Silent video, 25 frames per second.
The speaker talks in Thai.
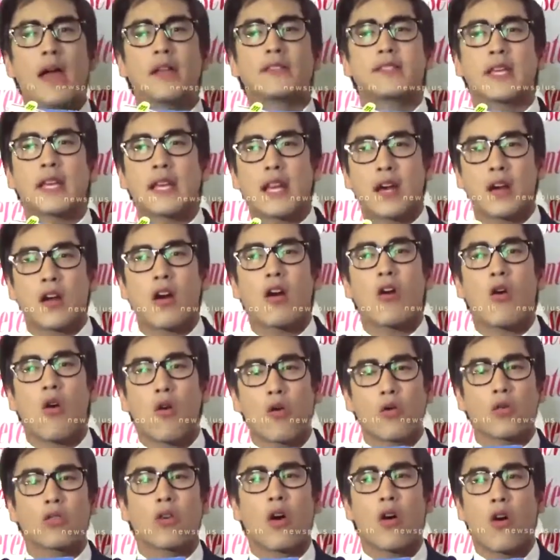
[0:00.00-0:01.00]
จริงๆแล้วก็ค
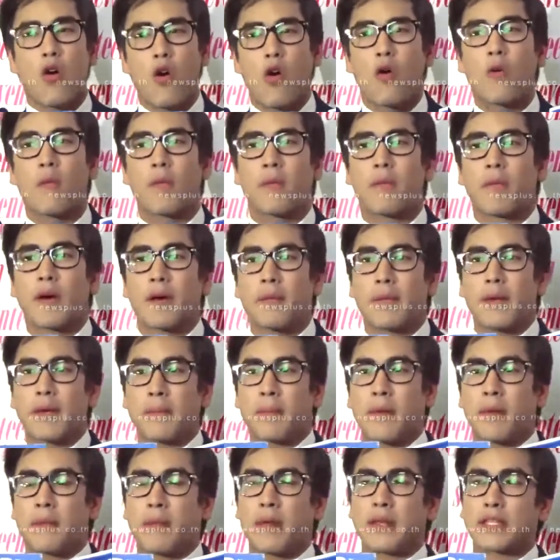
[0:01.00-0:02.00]
งก็คงมันไม่
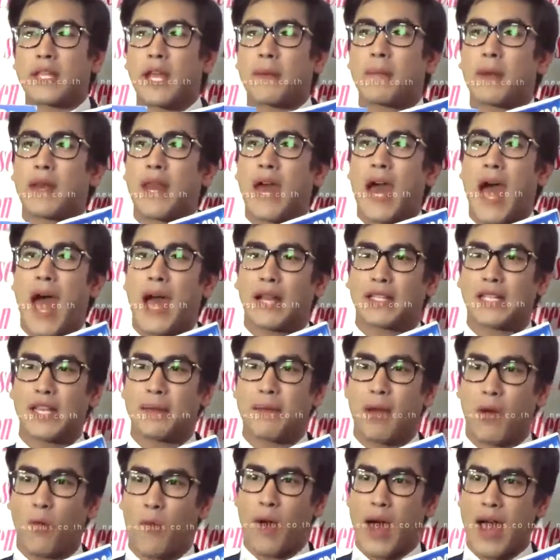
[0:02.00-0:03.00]
มันไม่ใช่ปัญหาที่
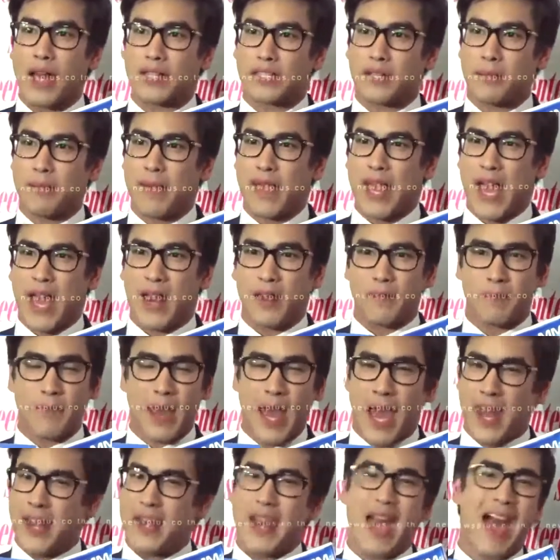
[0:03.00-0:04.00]
แบว่าจะไม่หัน
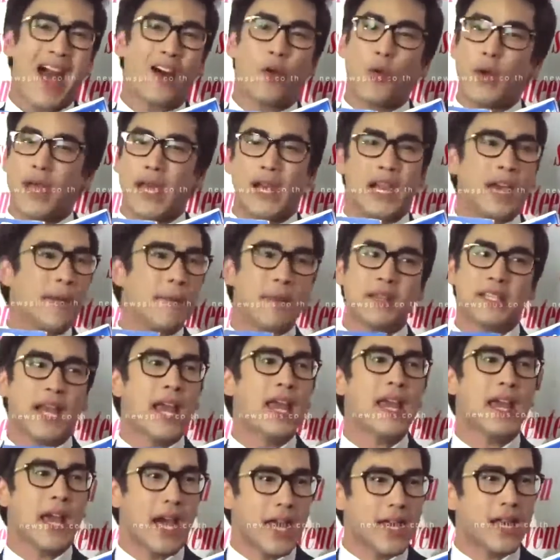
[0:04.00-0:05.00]
ไม่หันหน้าคุยกันเลยไม่ใช่
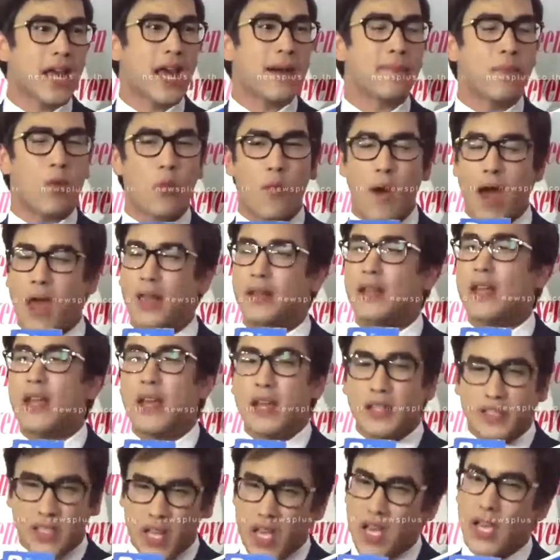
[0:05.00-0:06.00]
อย่างนั้นนะครับ ผมว่า
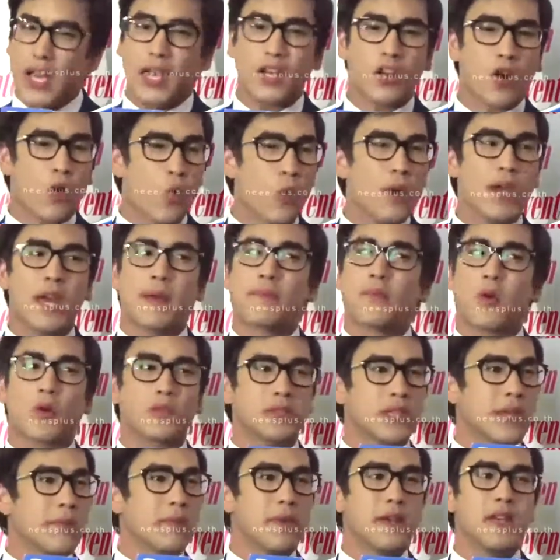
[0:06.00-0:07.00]
เจอกันก็คุยกันปก
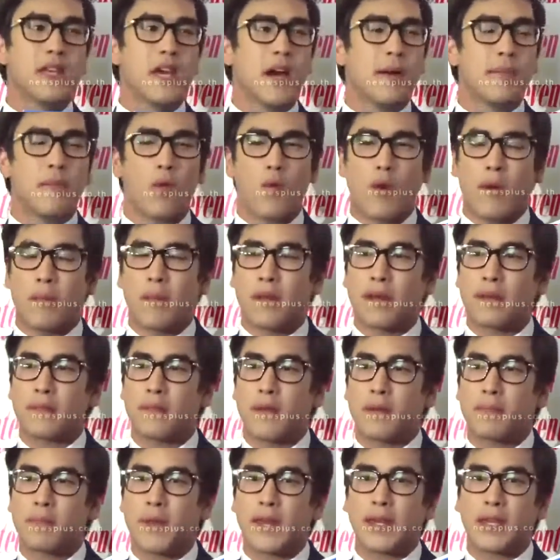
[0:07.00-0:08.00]
ติเหมือนเดิม ผมว่ามัน
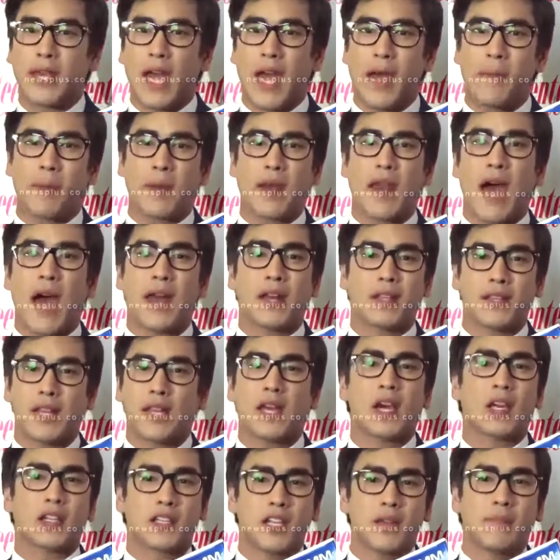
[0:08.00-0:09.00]
มันเป็นแค่ปัญหาหนึ่ง
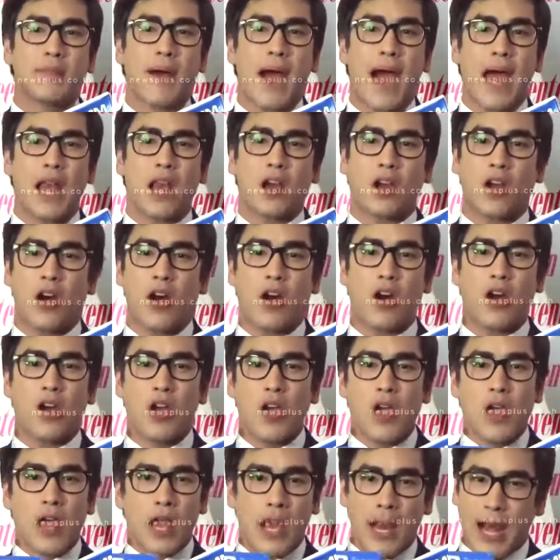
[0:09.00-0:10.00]
ที่เกิดขึ้นมา แล้วก็
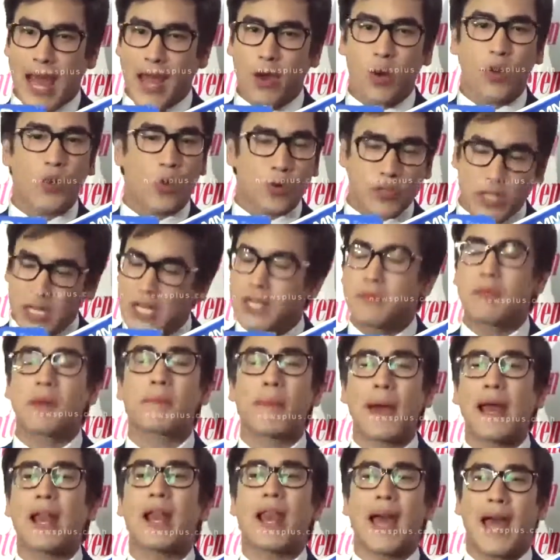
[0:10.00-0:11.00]
หลายคนคงจะลืมมัน
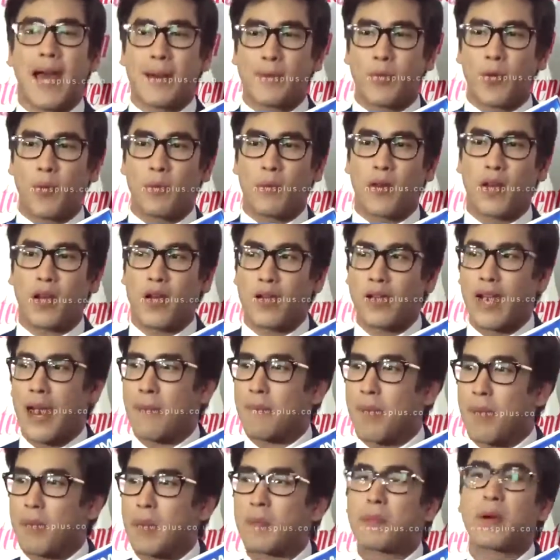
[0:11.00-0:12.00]
ไปแล้วแหละครับ ผมแล้วก็กลั
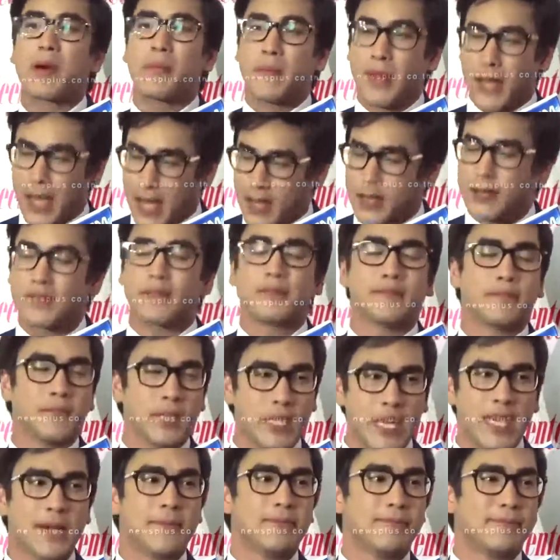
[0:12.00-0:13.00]
บมาเป็นเพื่อนเหมือนกันเหมื
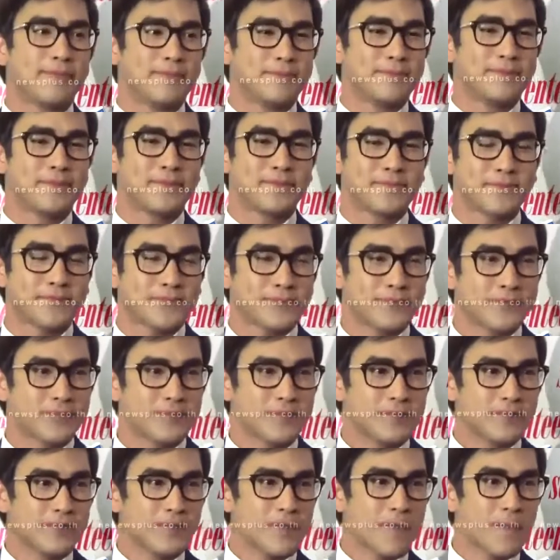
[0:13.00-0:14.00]
อนเดิมยังไม่มีโอกาส
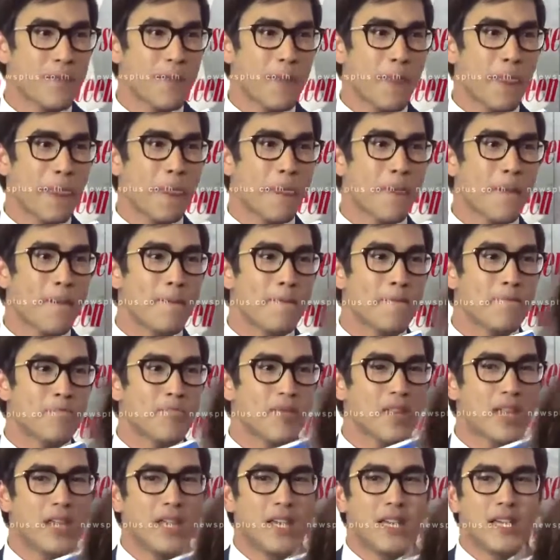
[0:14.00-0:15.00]
รวมแก๊ง
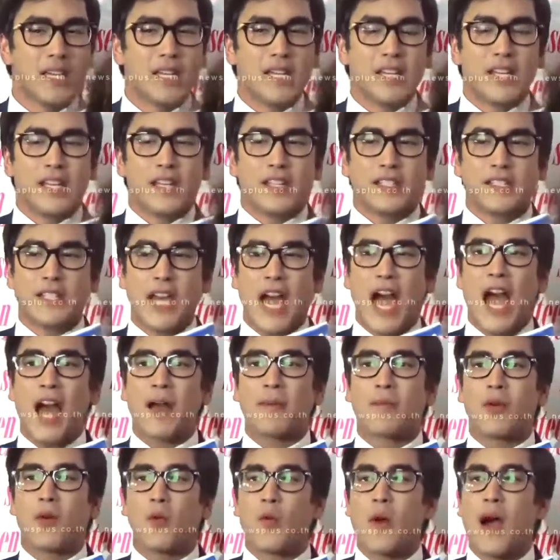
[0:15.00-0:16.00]
ไปยัง
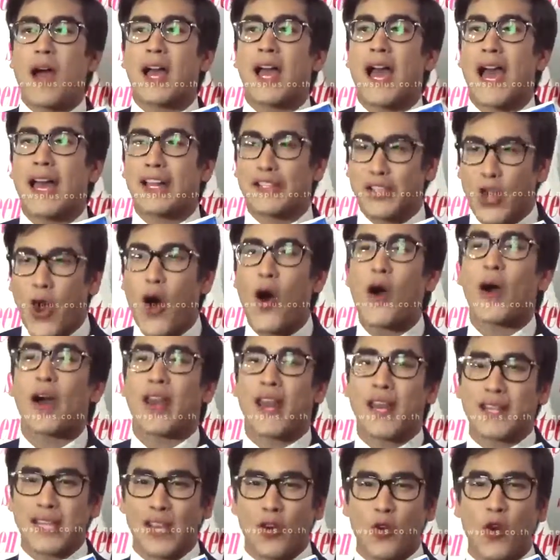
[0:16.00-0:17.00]
ผมว่างานช่อง
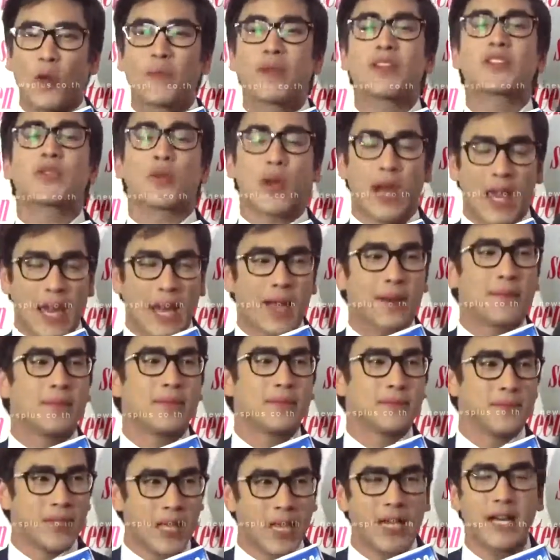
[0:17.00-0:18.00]
น่าจะรวมที่สุดแล้วครับ
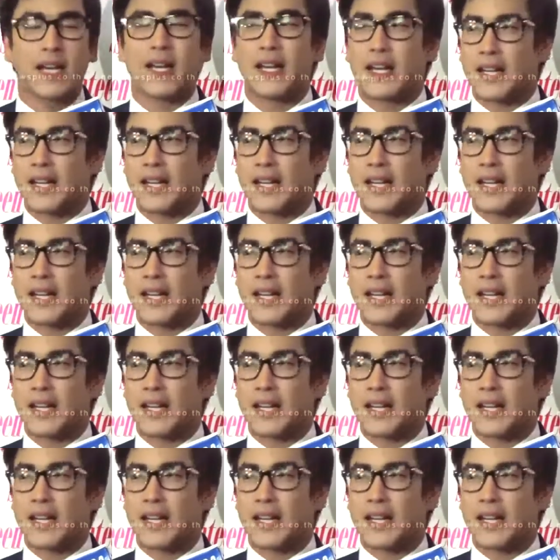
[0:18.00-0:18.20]
อ่